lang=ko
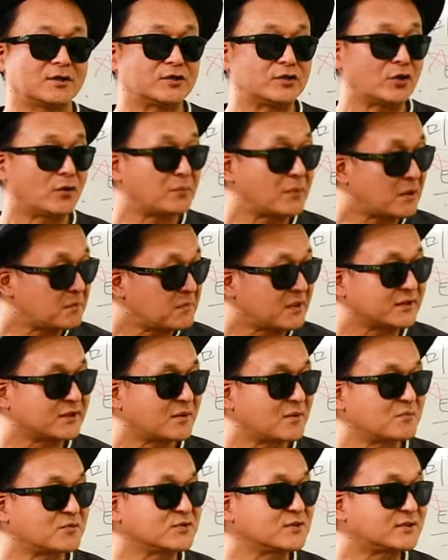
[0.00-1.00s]
연말만
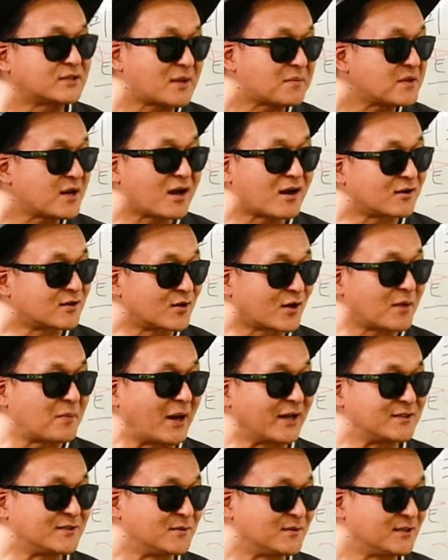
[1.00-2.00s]
되면 무슨 세미나가 그렇게
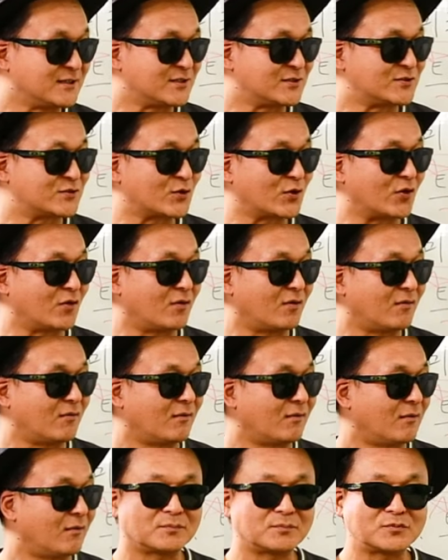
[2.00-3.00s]
많이 있어요.
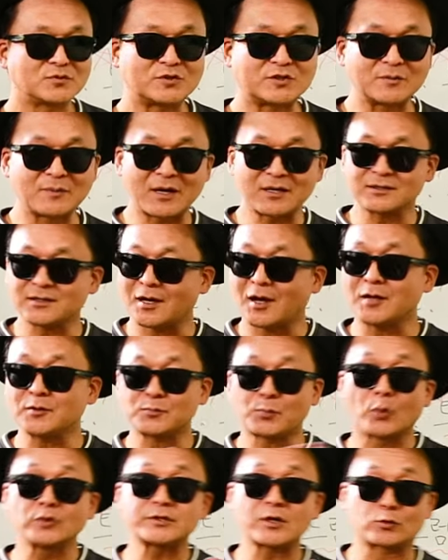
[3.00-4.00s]

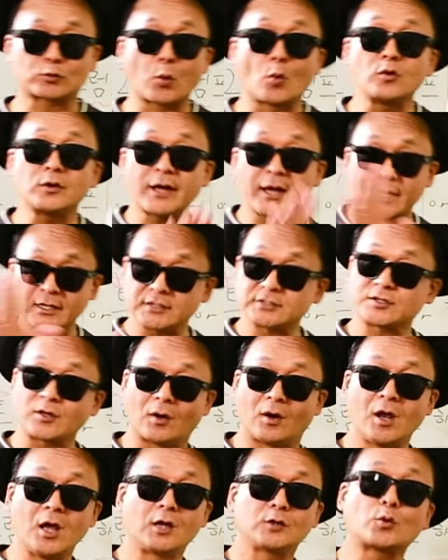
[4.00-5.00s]
보세요. 동네에
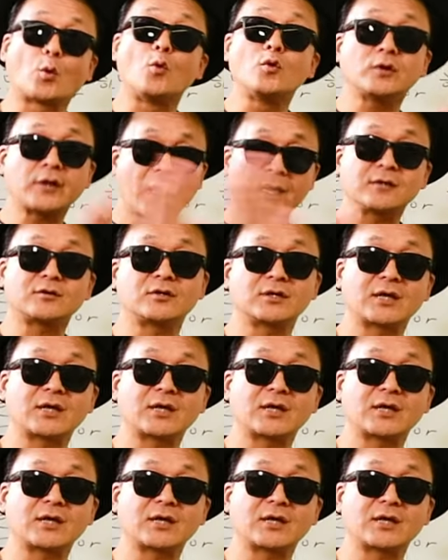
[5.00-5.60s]
있어. 동네에 그런 게